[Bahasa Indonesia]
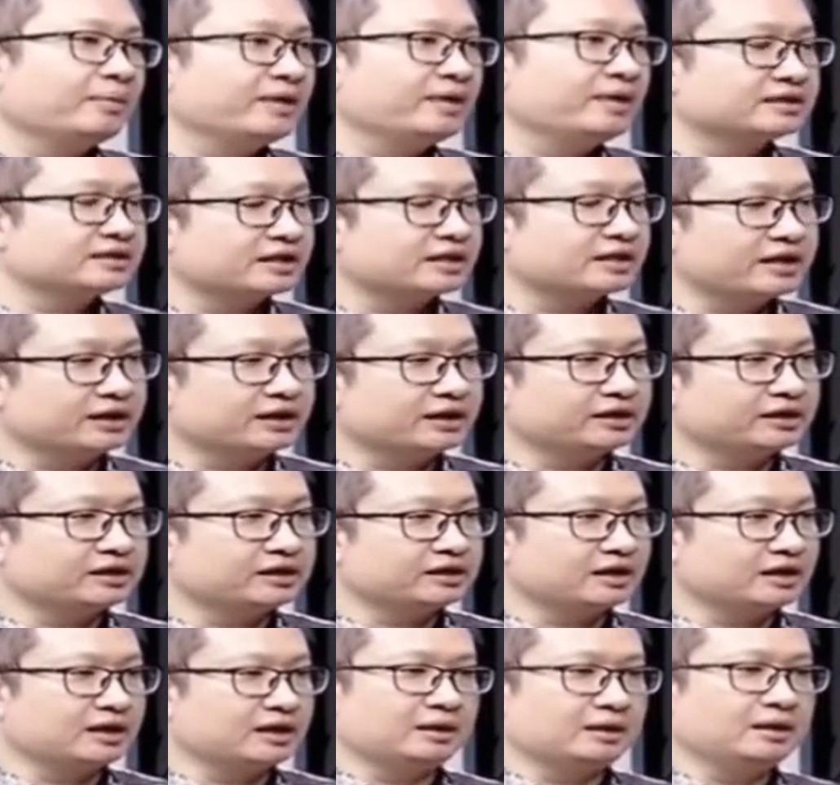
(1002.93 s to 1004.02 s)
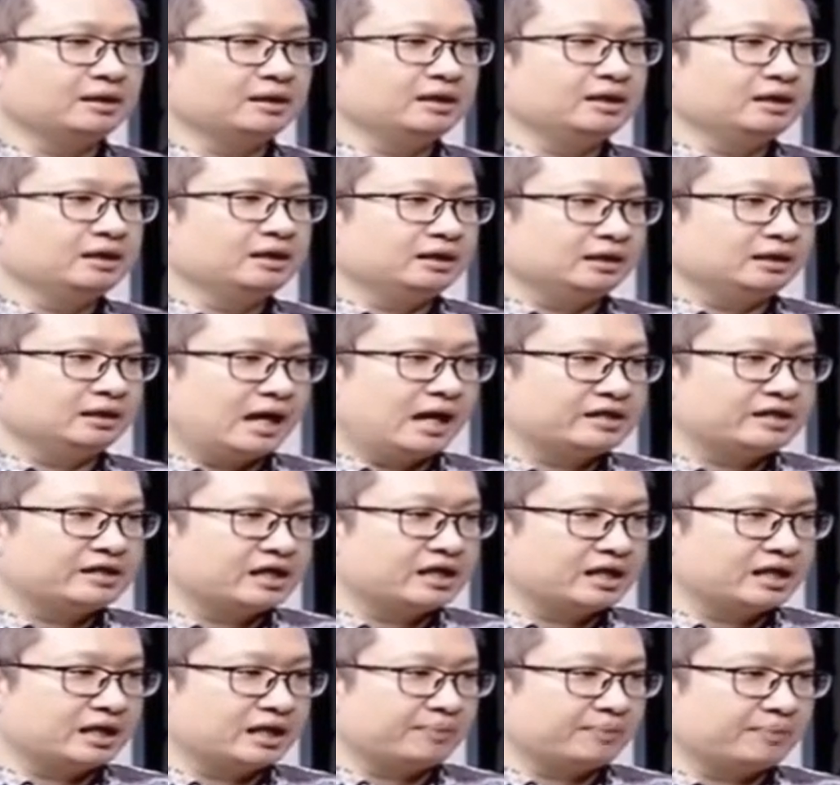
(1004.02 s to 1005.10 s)
biasanya ketika
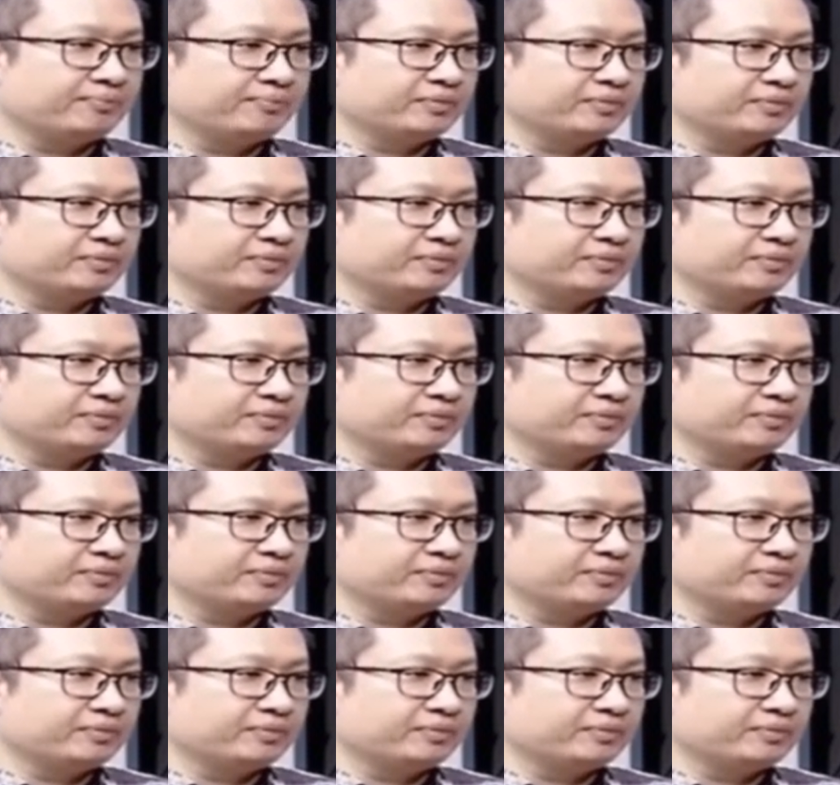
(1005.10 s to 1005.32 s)
ada